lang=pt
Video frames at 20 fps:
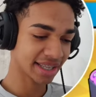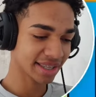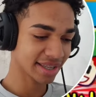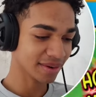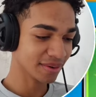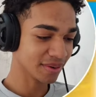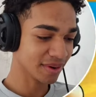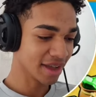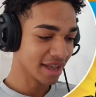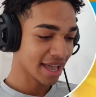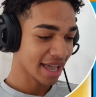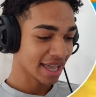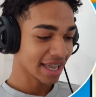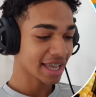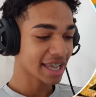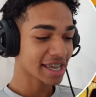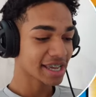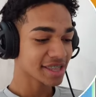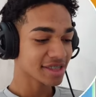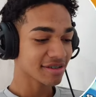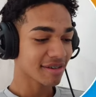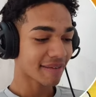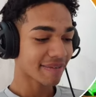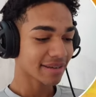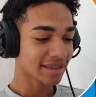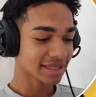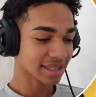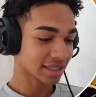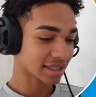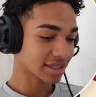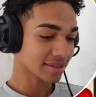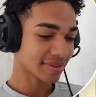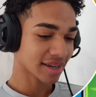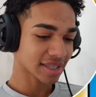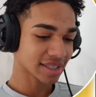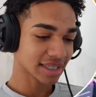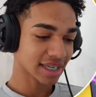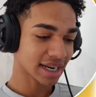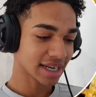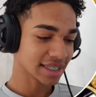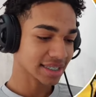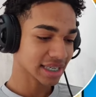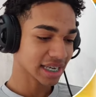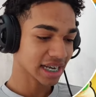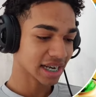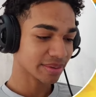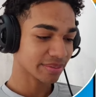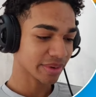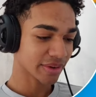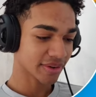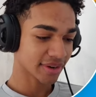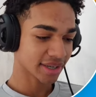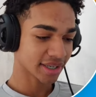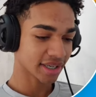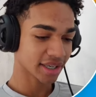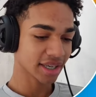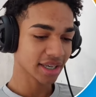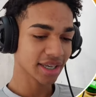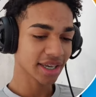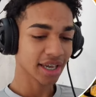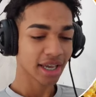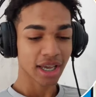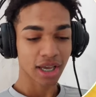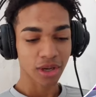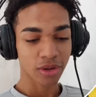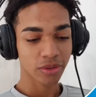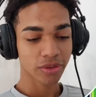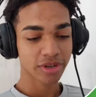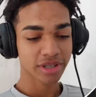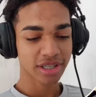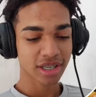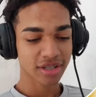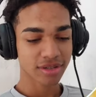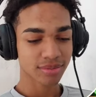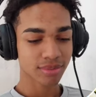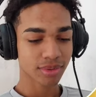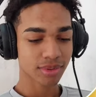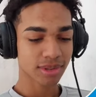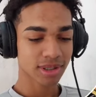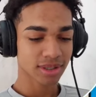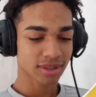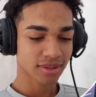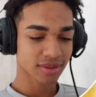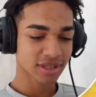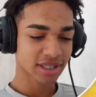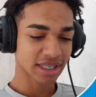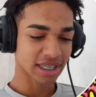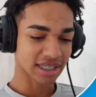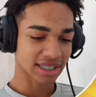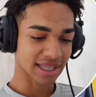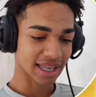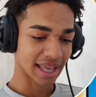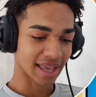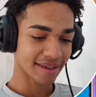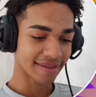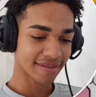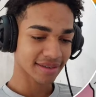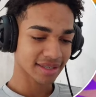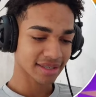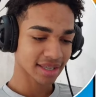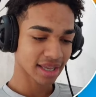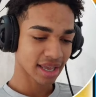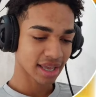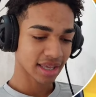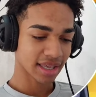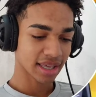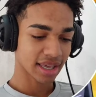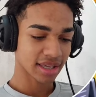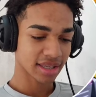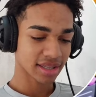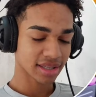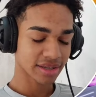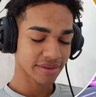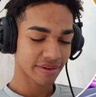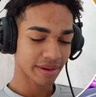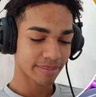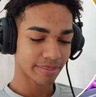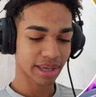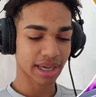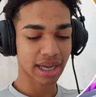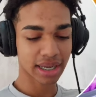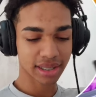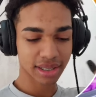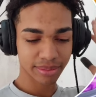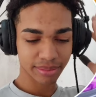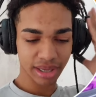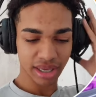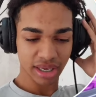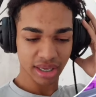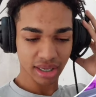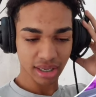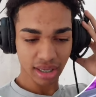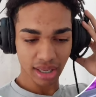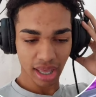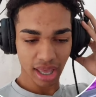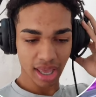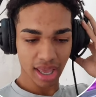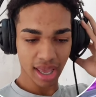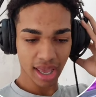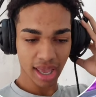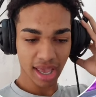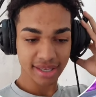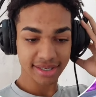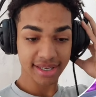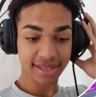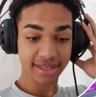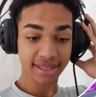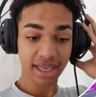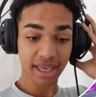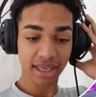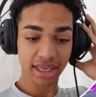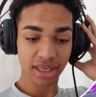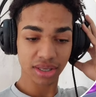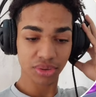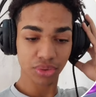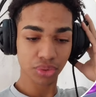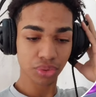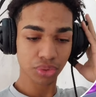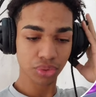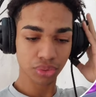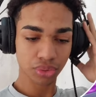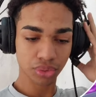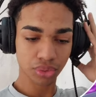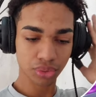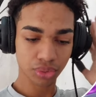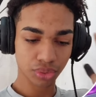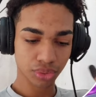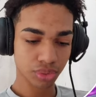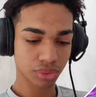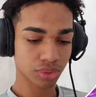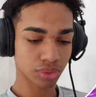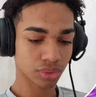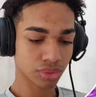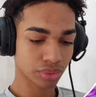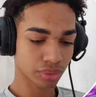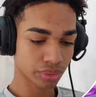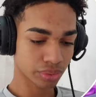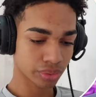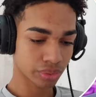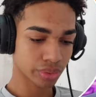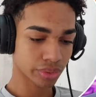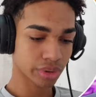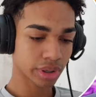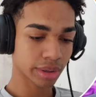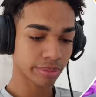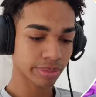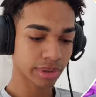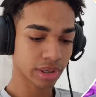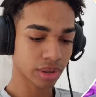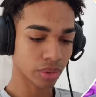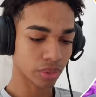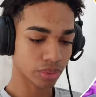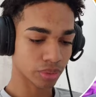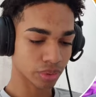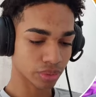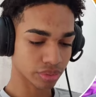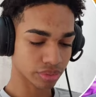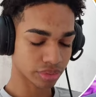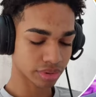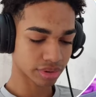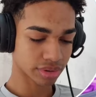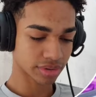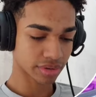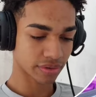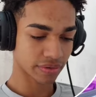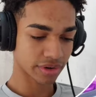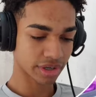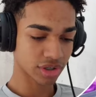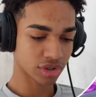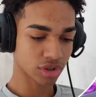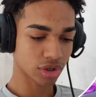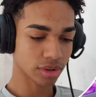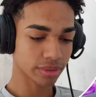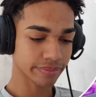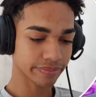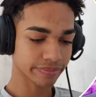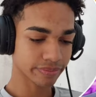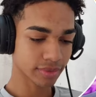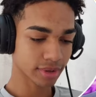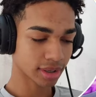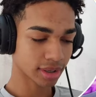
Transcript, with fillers: Então, o que, que a gente vai fazer? A gente vai zerar esse caminho aqui, coisas boas, coisas leves. E a gente vai pegar também é, essa skin aqui do, do, do, do Cup Noodles, fechou?